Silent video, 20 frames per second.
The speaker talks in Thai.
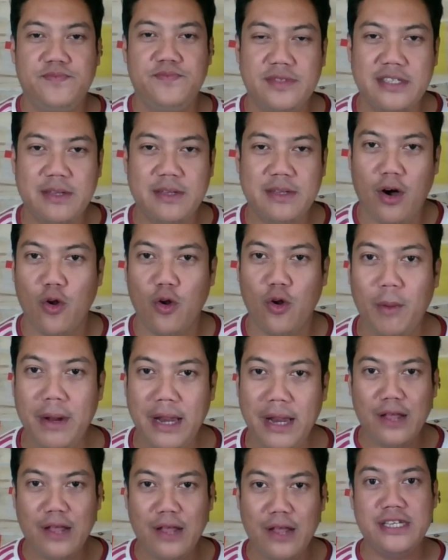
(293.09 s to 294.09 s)
แต่พอลงไปเล่
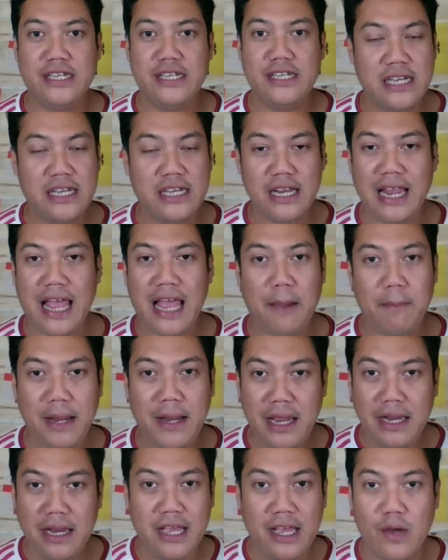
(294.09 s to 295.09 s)
นแล้วจริงๆในครึ่งแรกไม่ได้
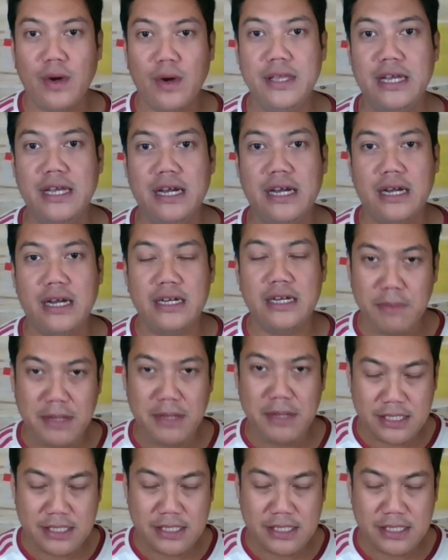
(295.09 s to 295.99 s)
เหนือกว่าเยอะคือมี